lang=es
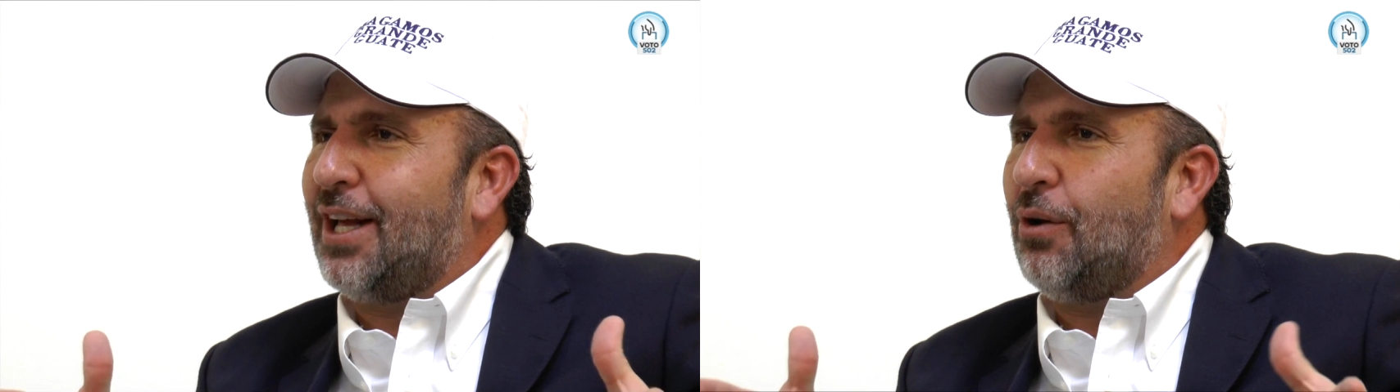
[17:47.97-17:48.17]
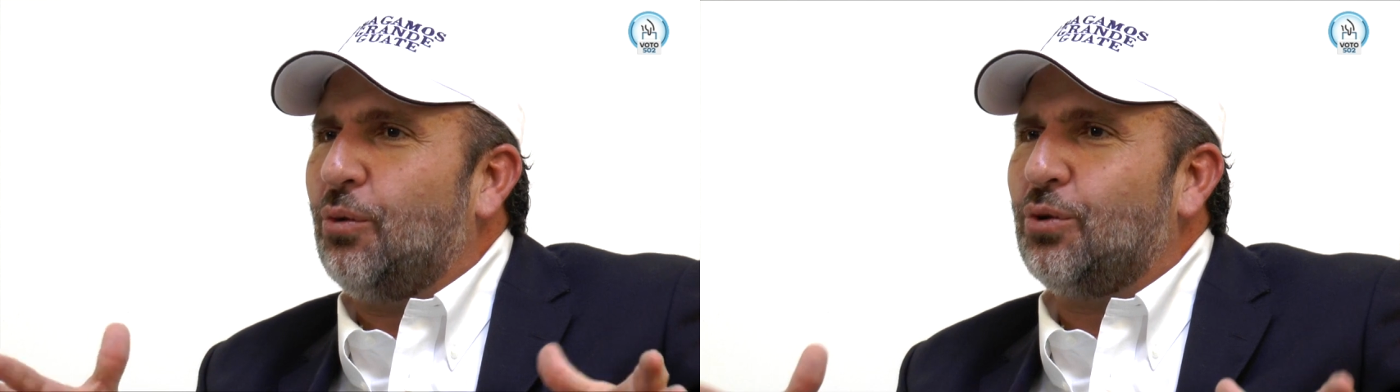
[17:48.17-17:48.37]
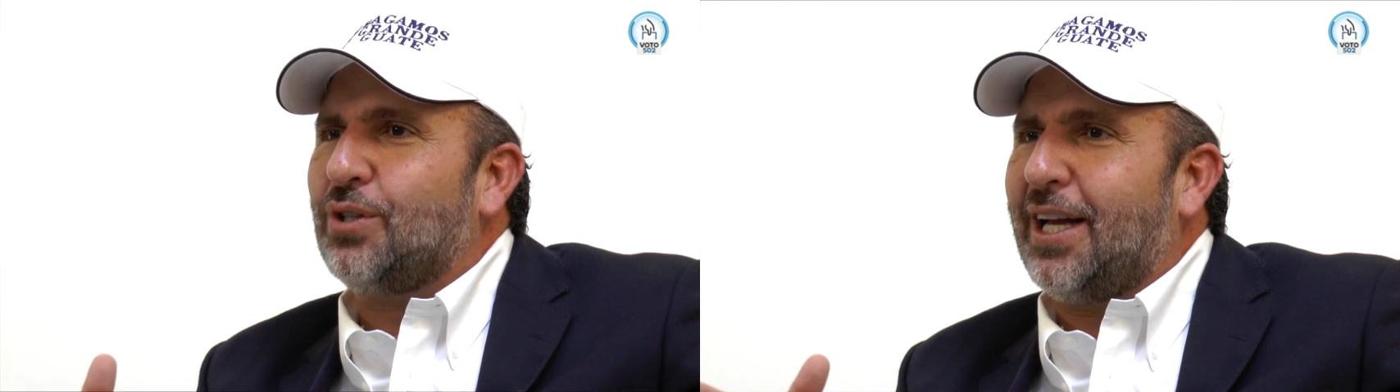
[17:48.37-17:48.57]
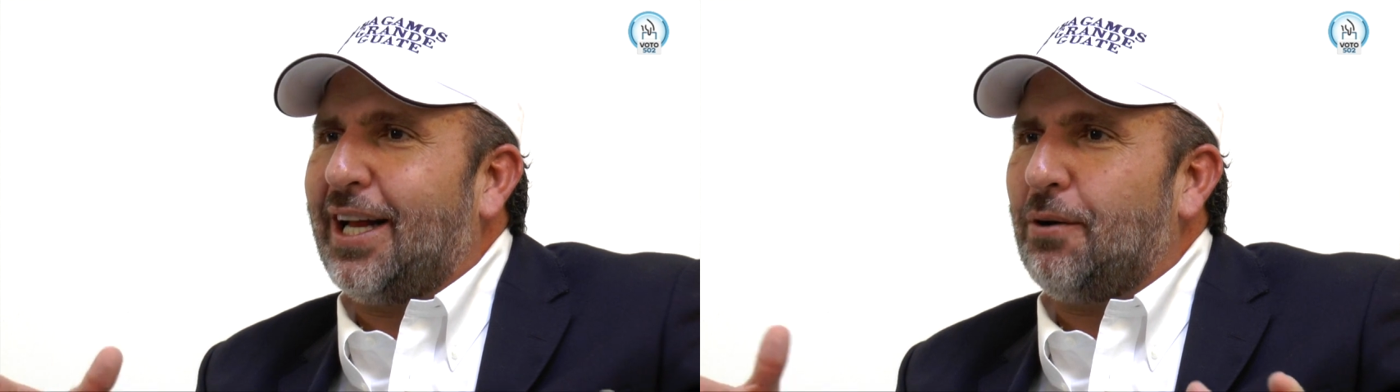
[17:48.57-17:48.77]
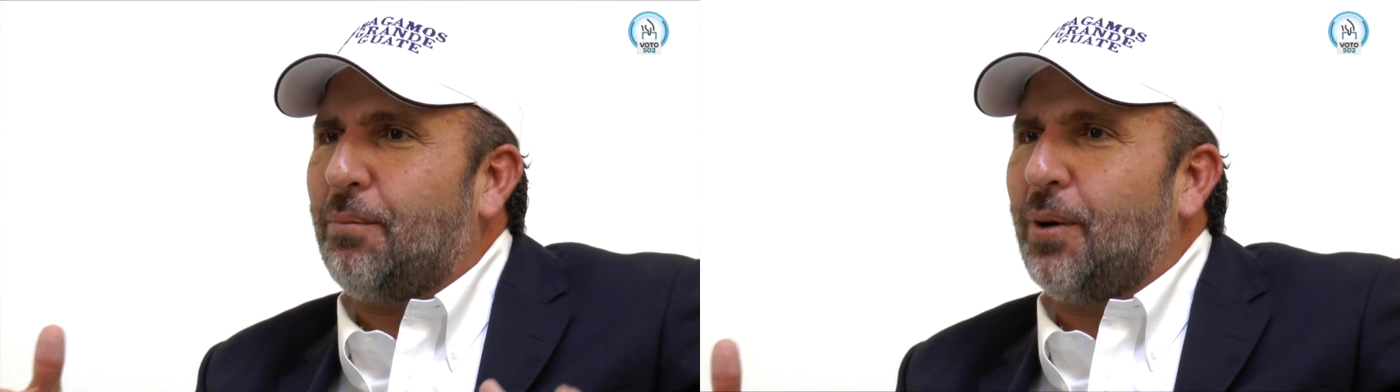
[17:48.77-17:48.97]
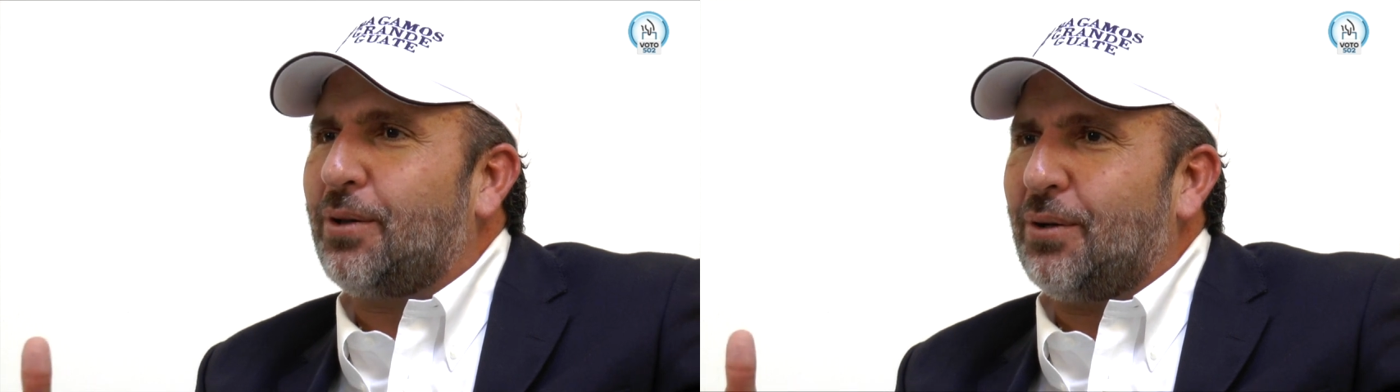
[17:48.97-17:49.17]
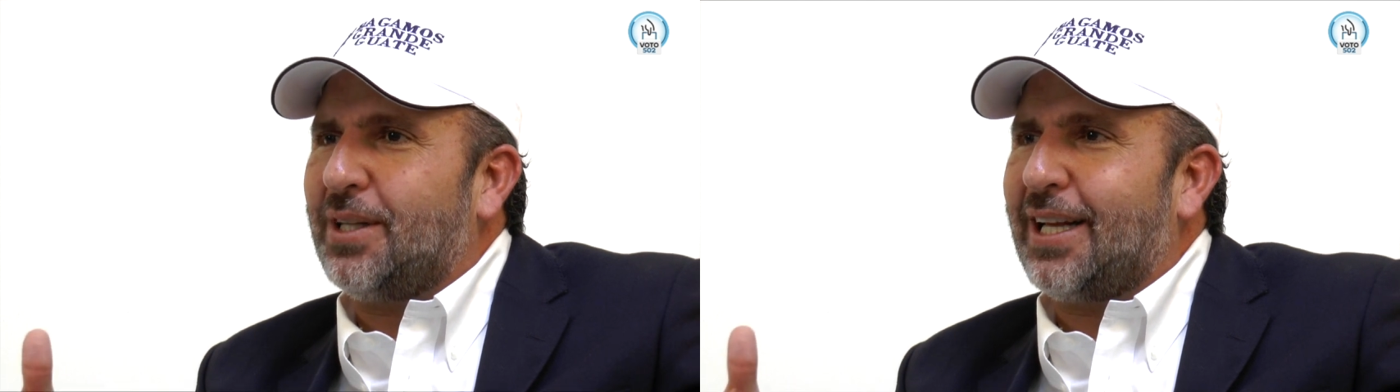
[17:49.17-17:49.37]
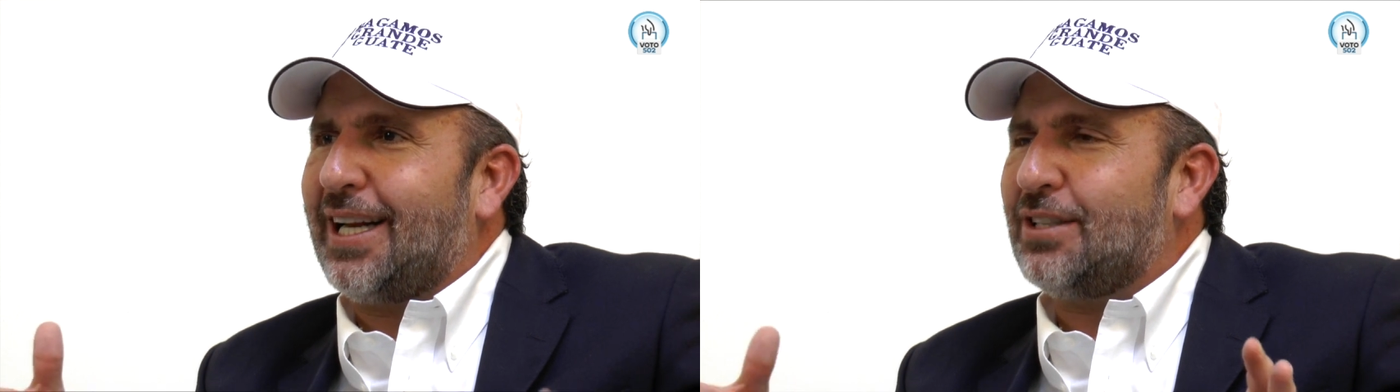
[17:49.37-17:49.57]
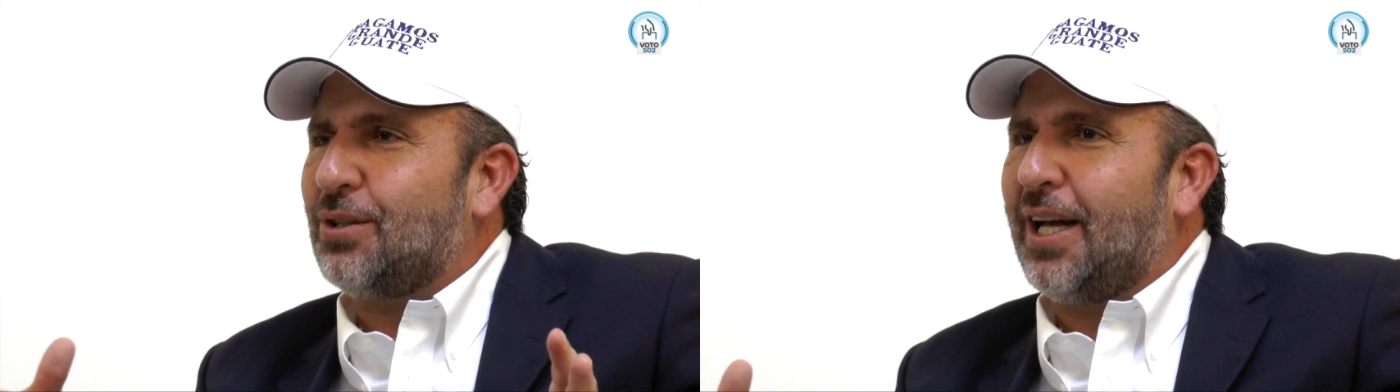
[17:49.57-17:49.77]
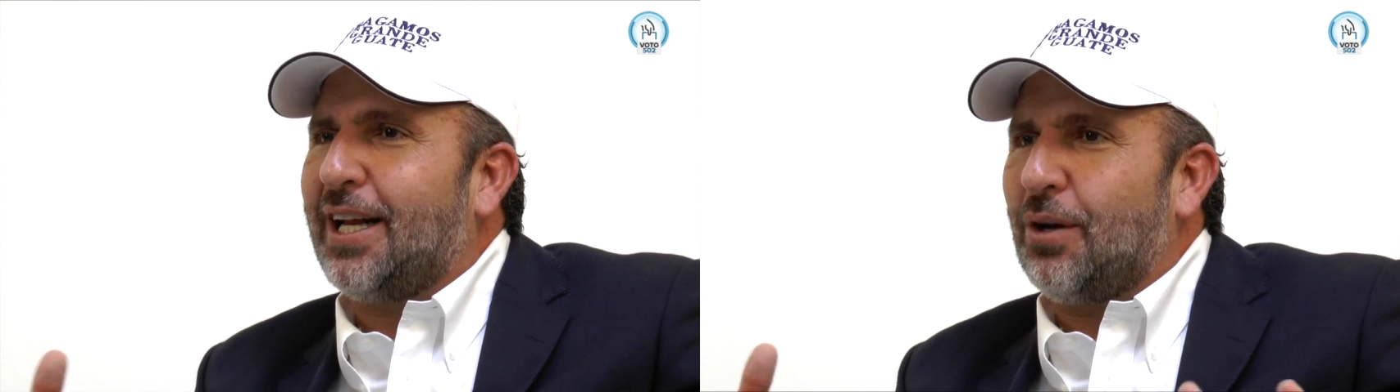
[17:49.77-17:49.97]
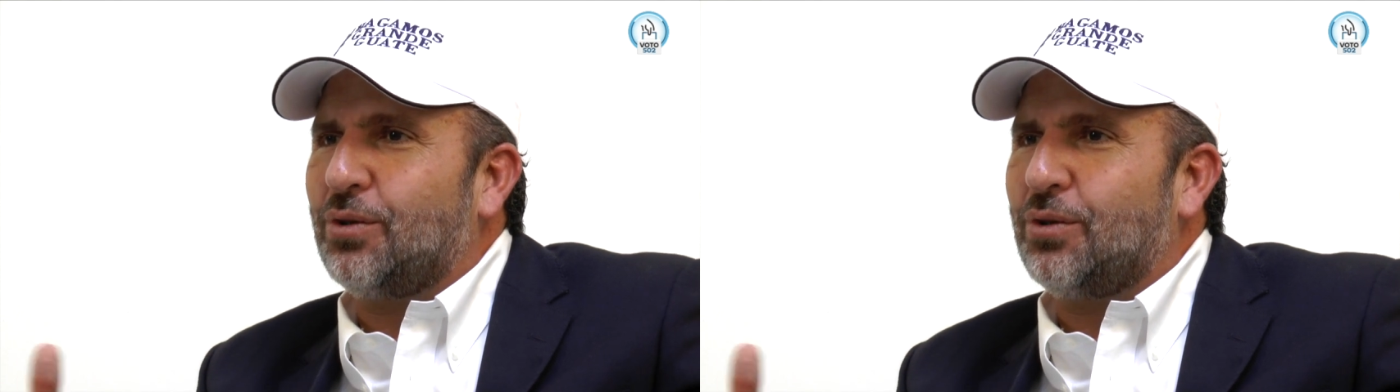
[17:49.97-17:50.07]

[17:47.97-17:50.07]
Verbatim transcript: que lo usa el aeropuerto internacional,